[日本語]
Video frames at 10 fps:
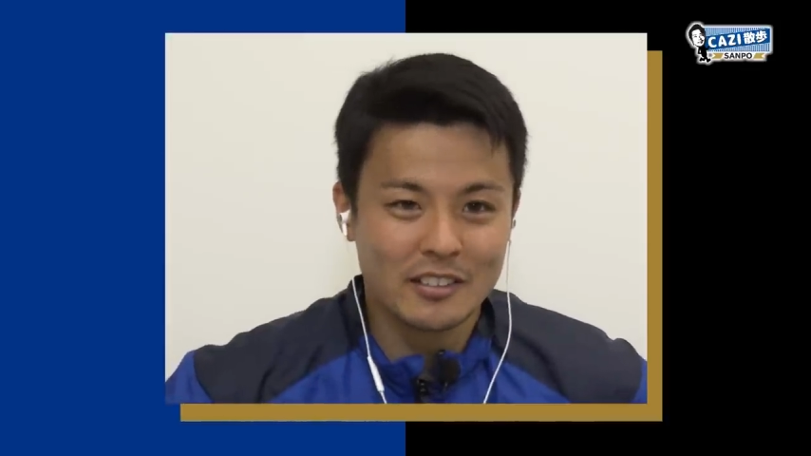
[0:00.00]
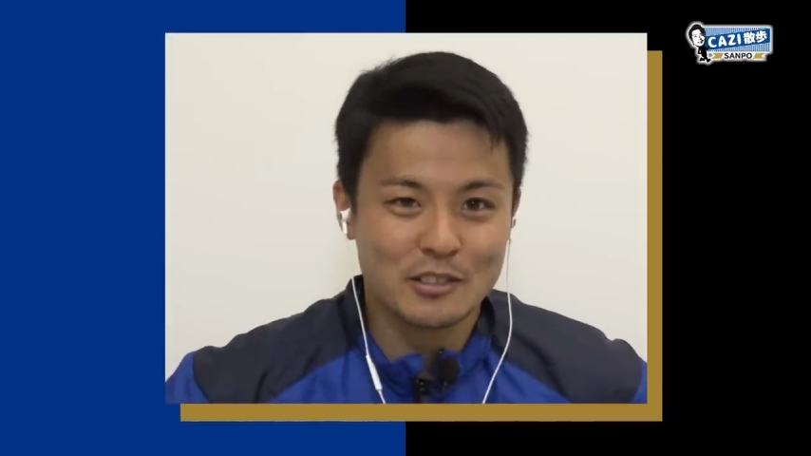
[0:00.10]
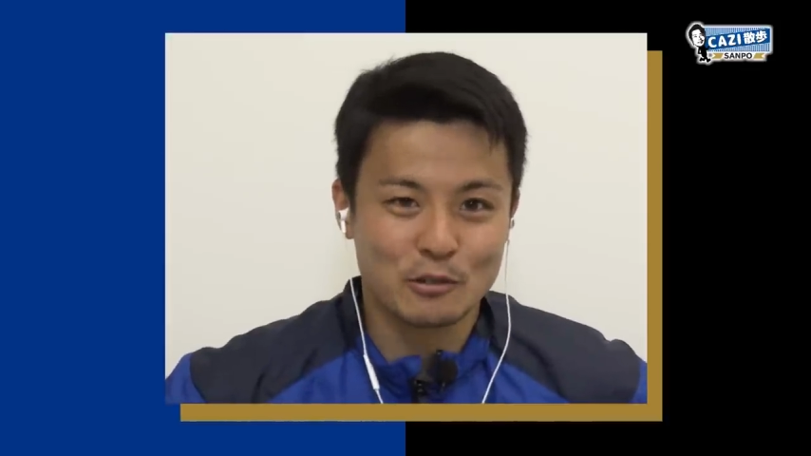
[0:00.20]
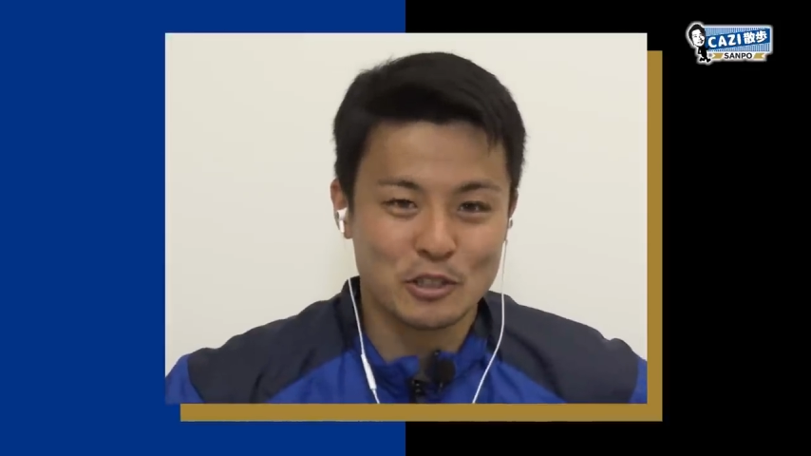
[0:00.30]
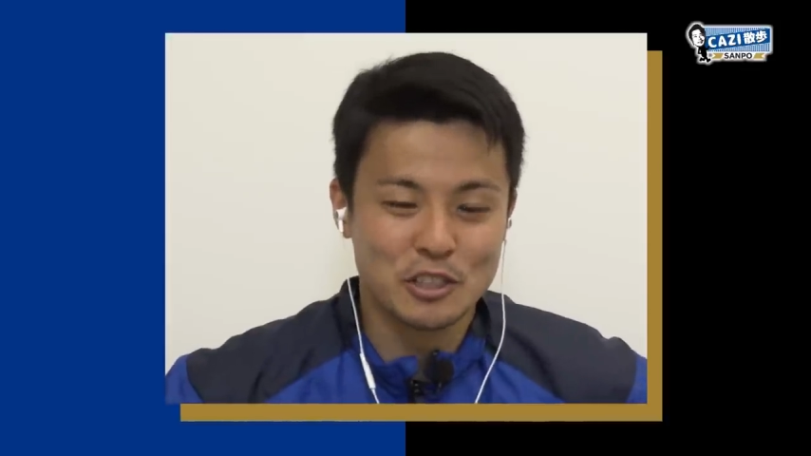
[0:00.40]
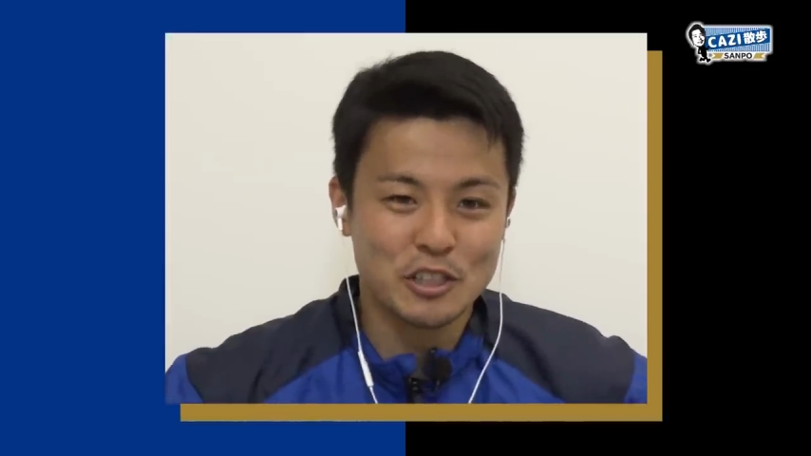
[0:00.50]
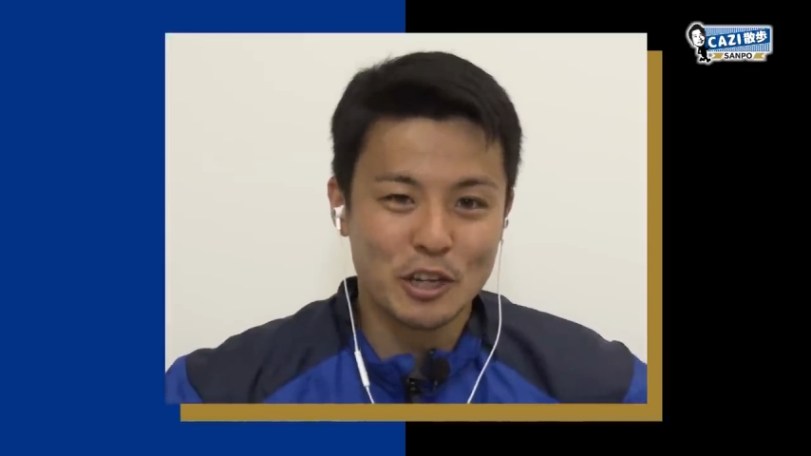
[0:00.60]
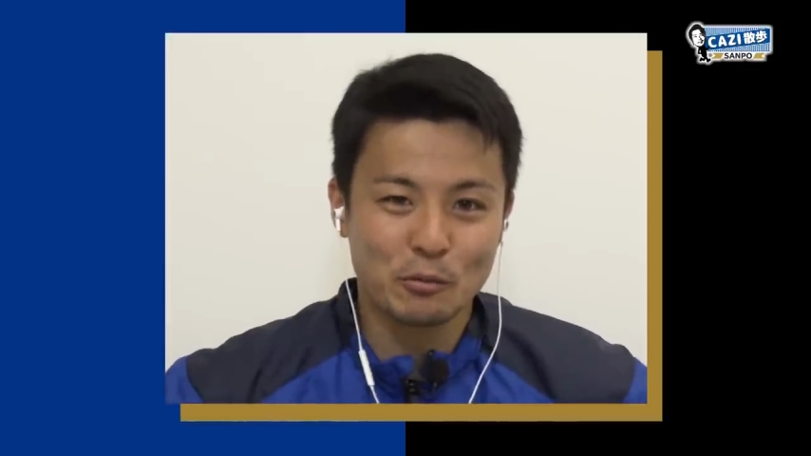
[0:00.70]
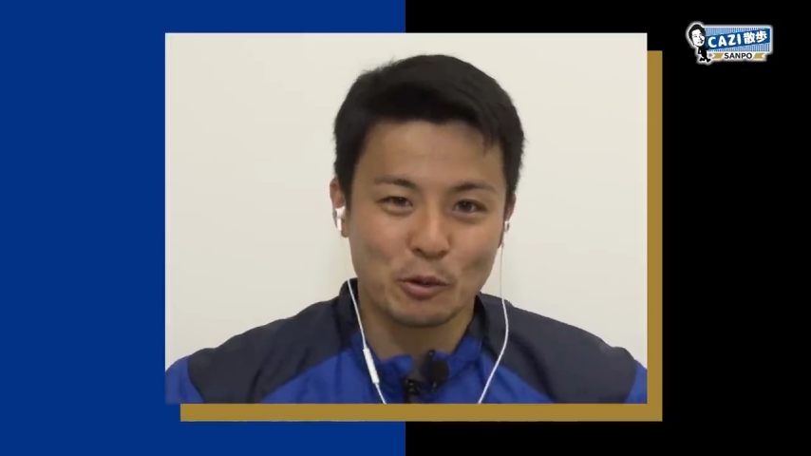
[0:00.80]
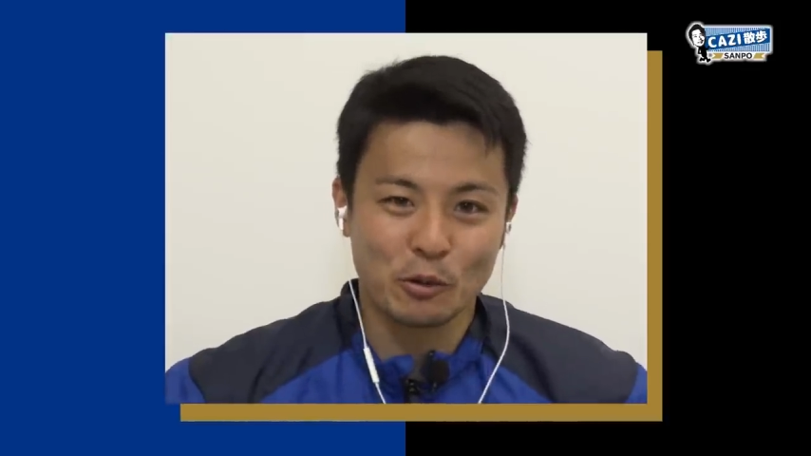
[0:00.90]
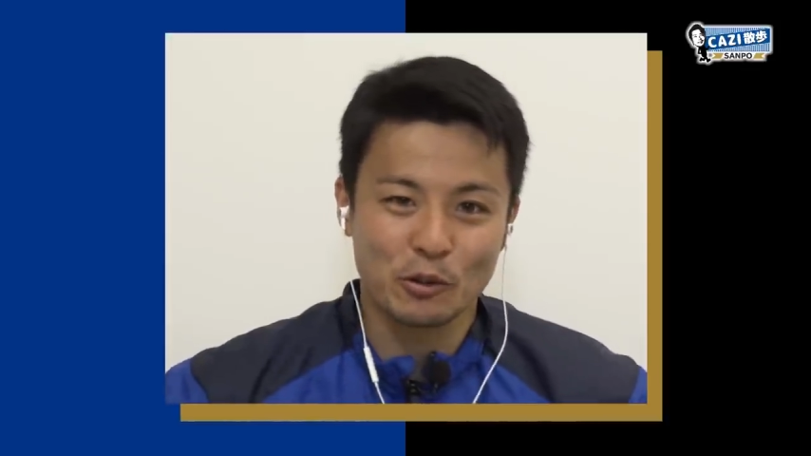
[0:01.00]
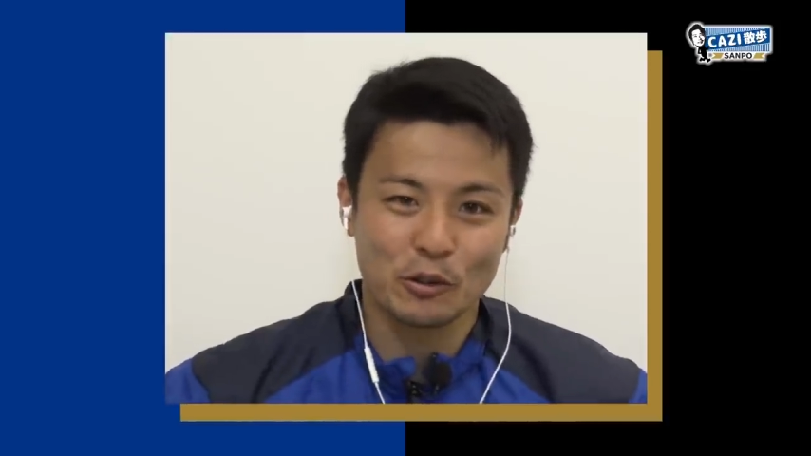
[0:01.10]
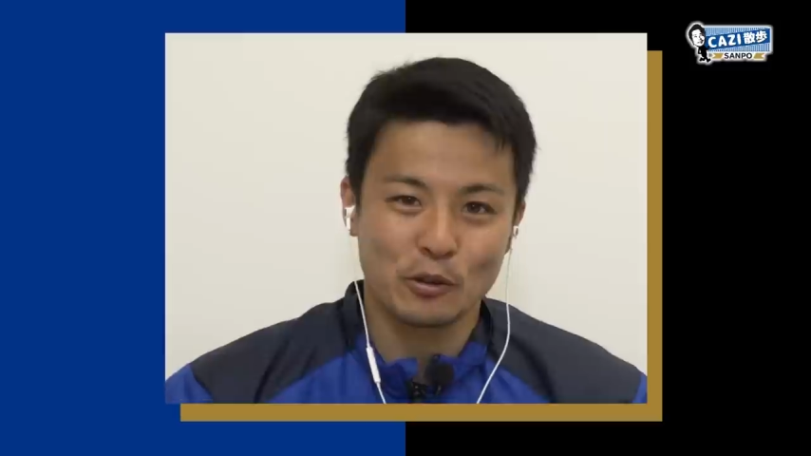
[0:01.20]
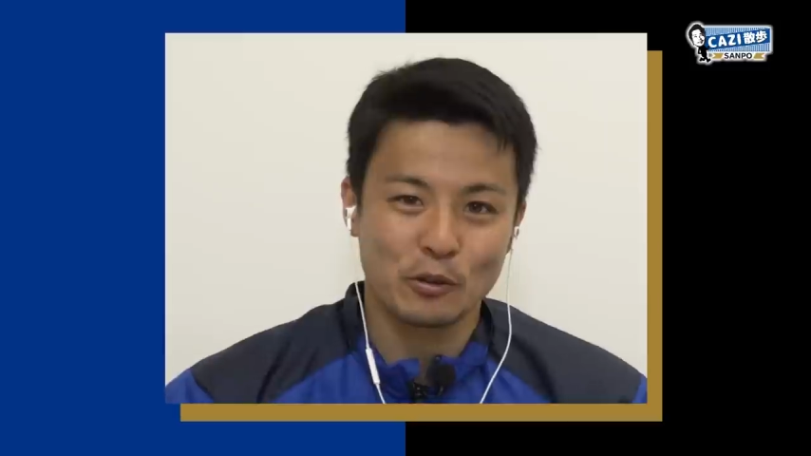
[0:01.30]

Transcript: その知り合いも